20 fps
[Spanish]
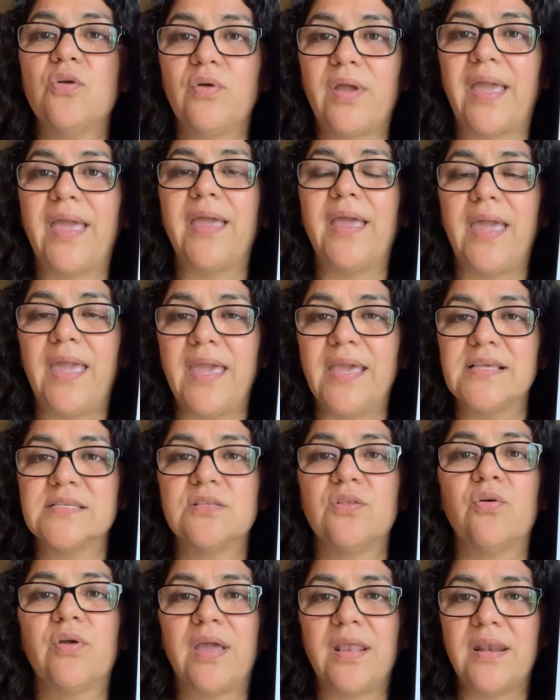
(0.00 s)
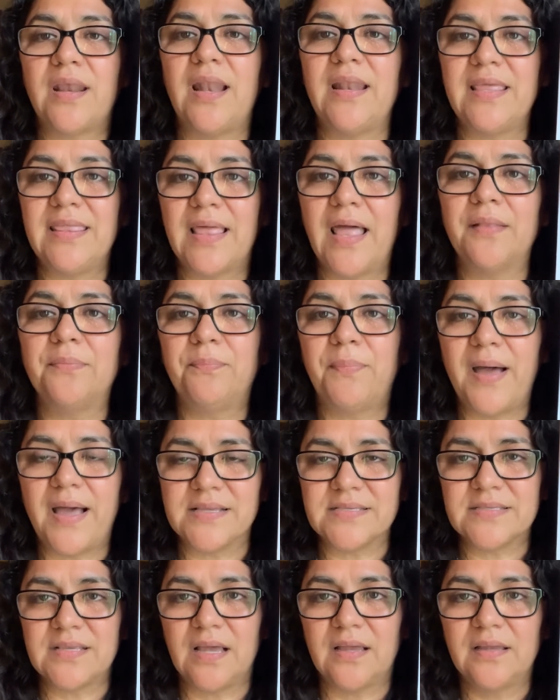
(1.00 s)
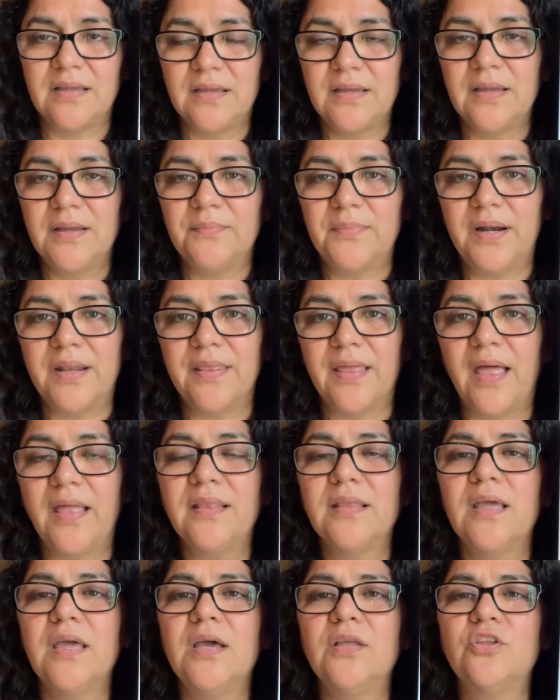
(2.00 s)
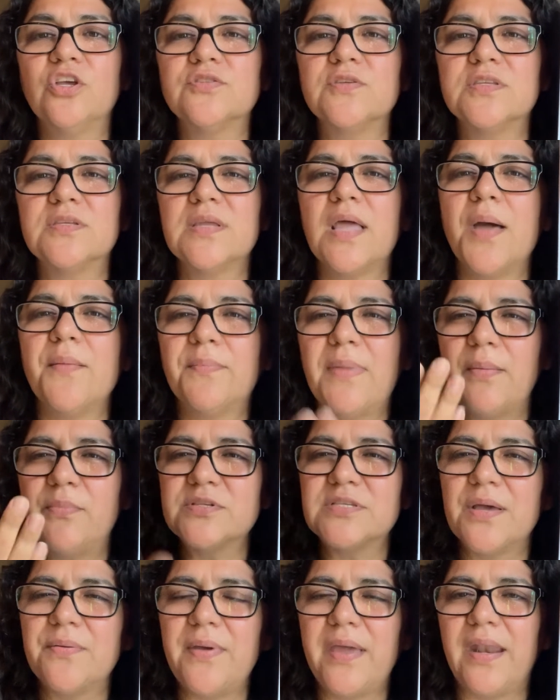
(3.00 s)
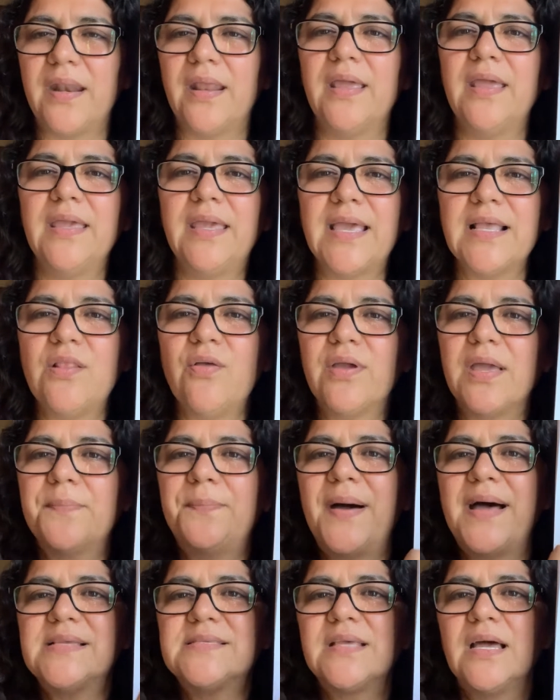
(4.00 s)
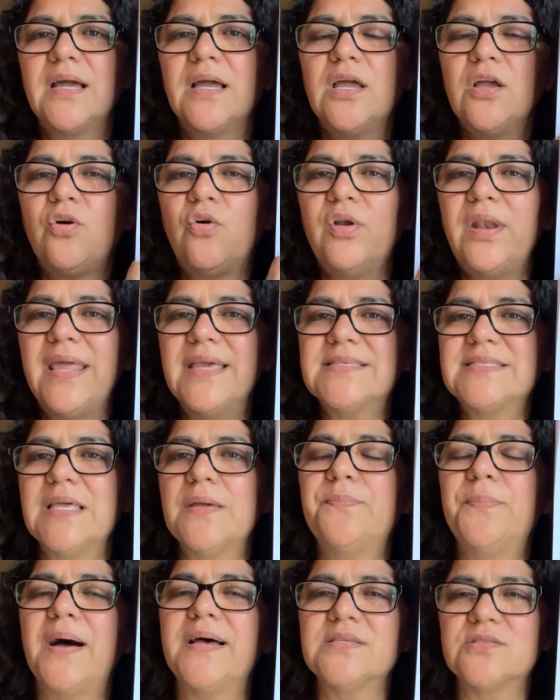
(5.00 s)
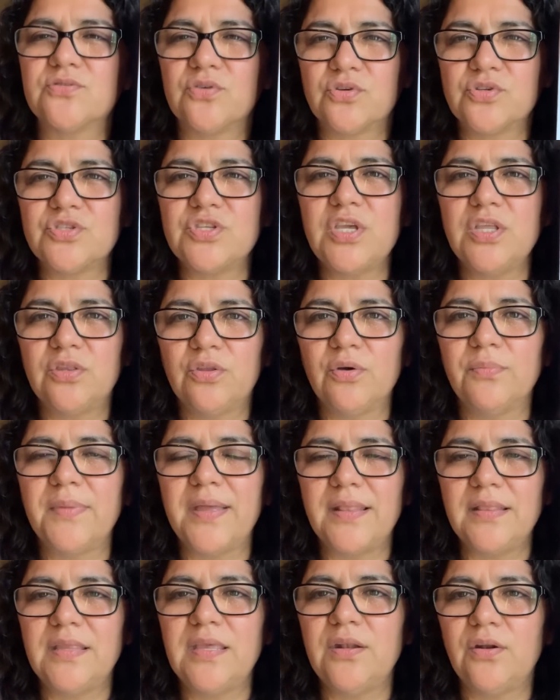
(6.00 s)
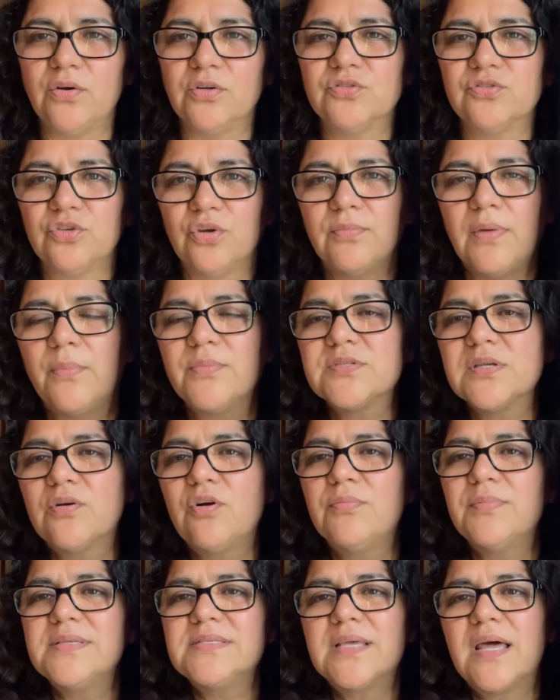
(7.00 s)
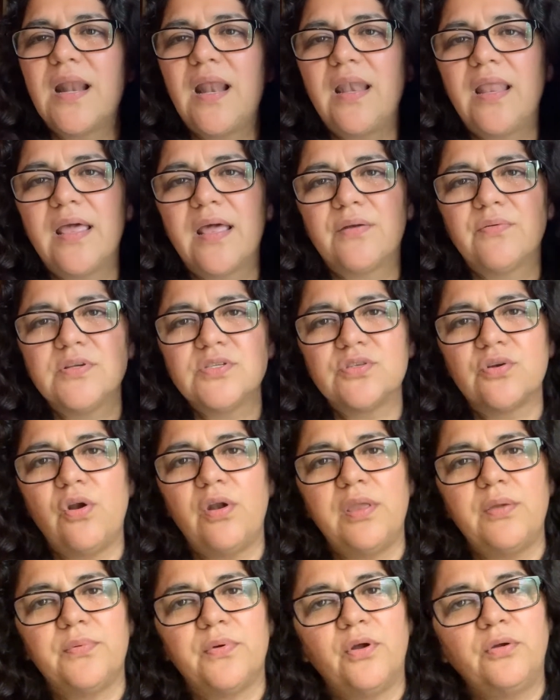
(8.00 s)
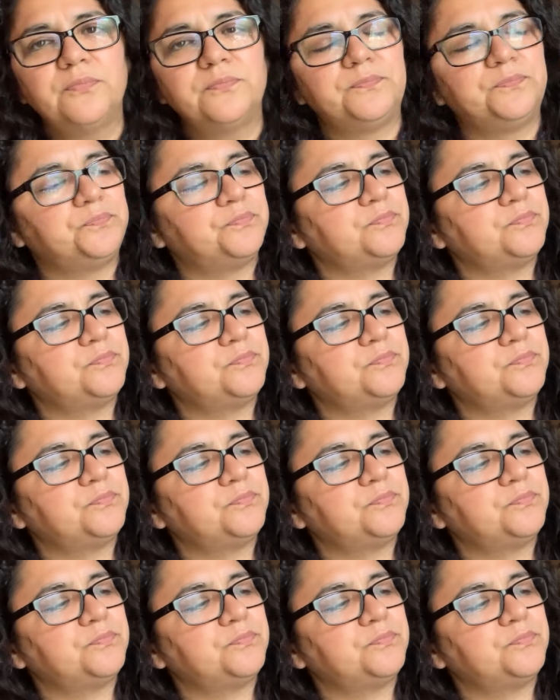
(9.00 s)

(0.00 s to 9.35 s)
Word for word: lo que es, lo que en realidad pasa, ¿verdad? Entonces, vamos a ver qué es lo que pasa con este pastorcito mentiroso. Vamos a comenzar a leer nuestro libro.